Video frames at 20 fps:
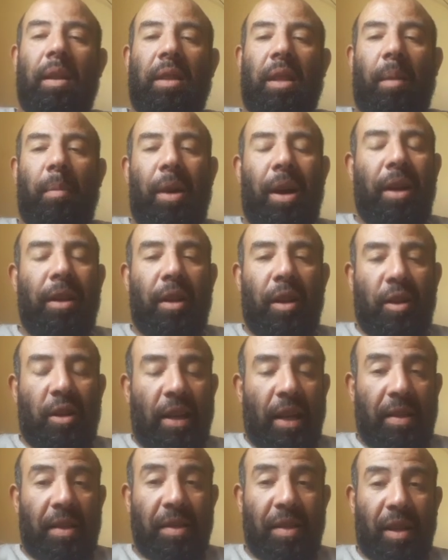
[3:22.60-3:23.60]
طبعا
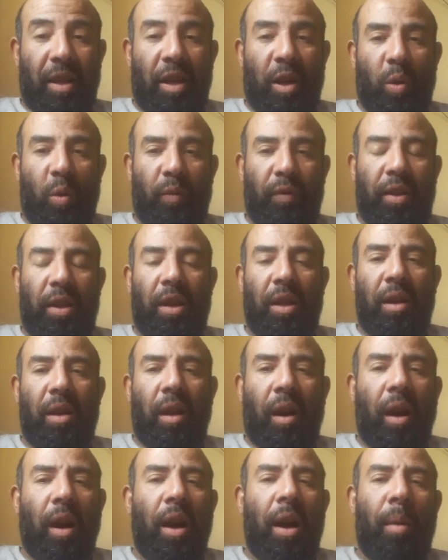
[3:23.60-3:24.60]
تاسيس الخروف دي
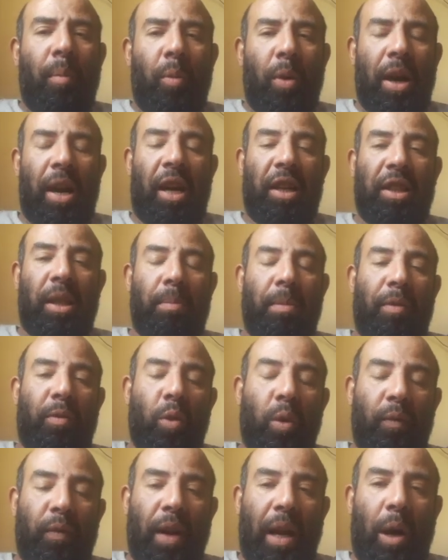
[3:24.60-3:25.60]
رقم واحد
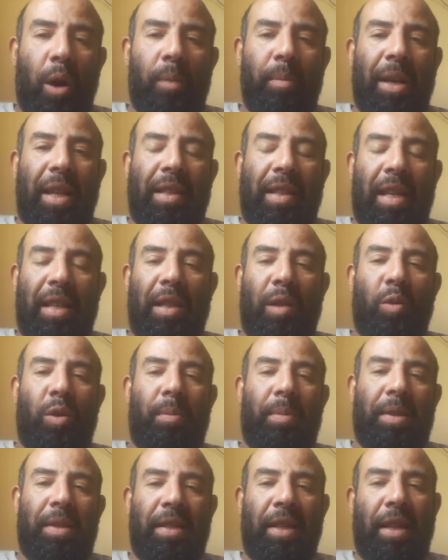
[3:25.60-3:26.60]
المفروض في العوامل الثلاثه
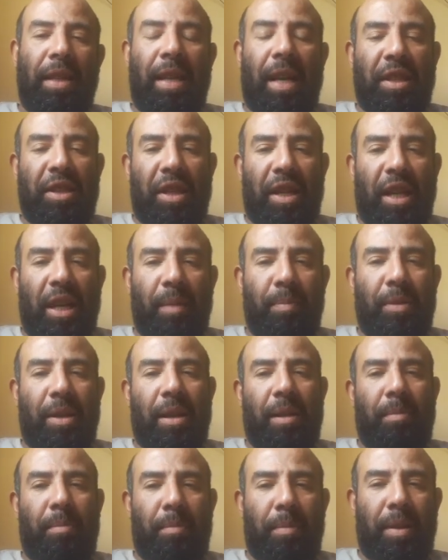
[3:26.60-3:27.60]
دول بس احنا عشان
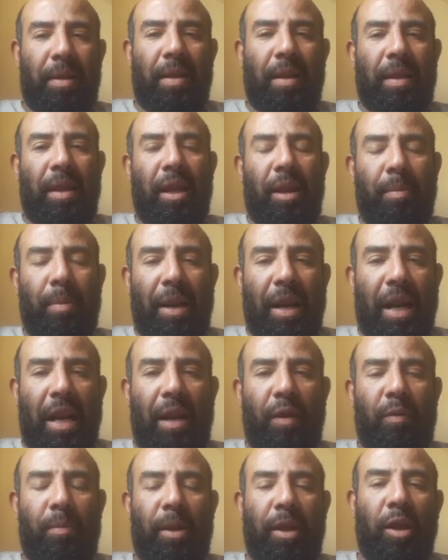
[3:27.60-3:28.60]
هنبدا بالتدريج
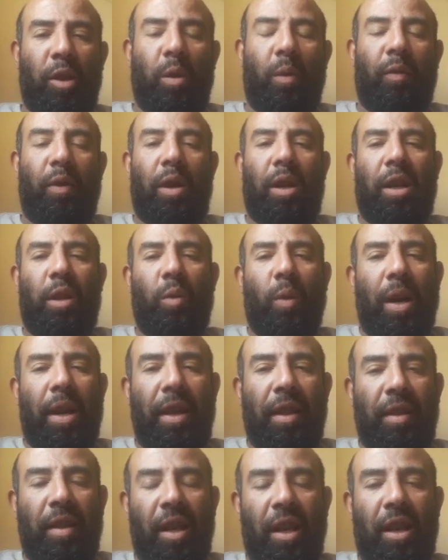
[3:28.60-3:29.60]
بالعلف وبعد كده الطفيلات
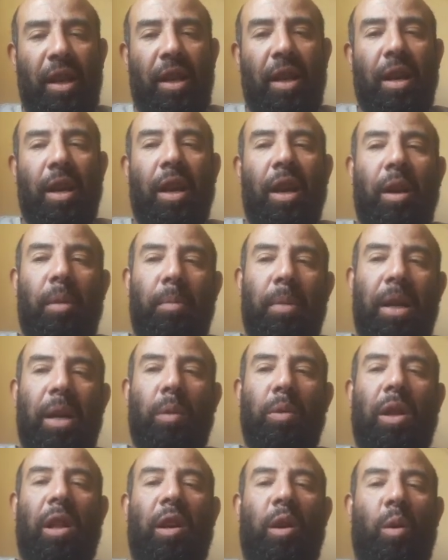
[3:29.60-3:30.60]
وهننتهي
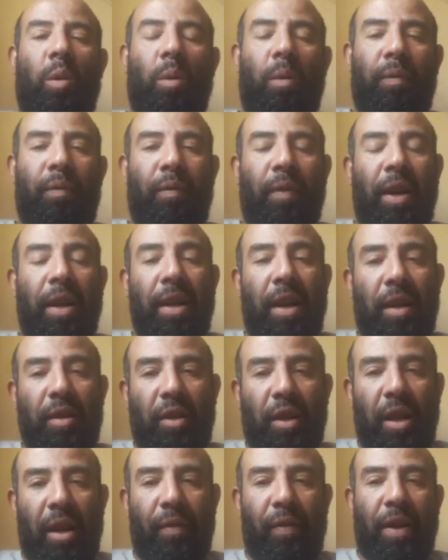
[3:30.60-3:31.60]
بجوده الخروف فاحنا
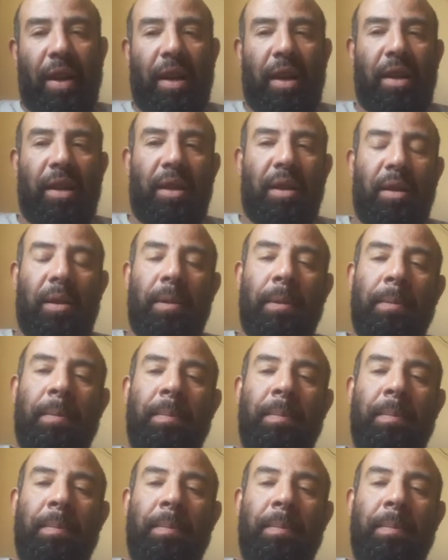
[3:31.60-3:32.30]
حطيناها في الاخر